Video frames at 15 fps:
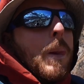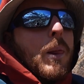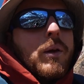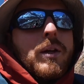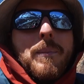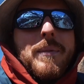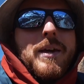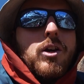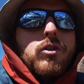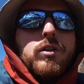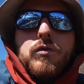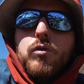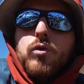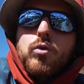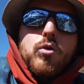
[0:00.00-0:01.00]
quindi Mirko
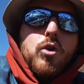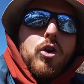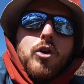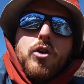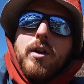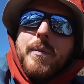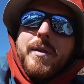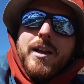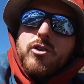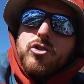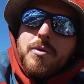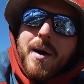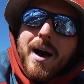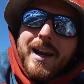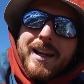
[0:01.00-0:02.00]
del futuro non
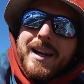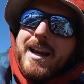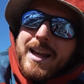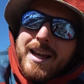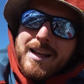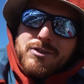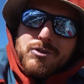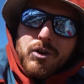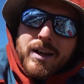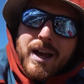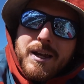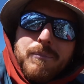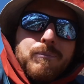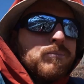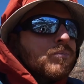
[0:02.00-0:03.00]
rimanerci male nel caso ok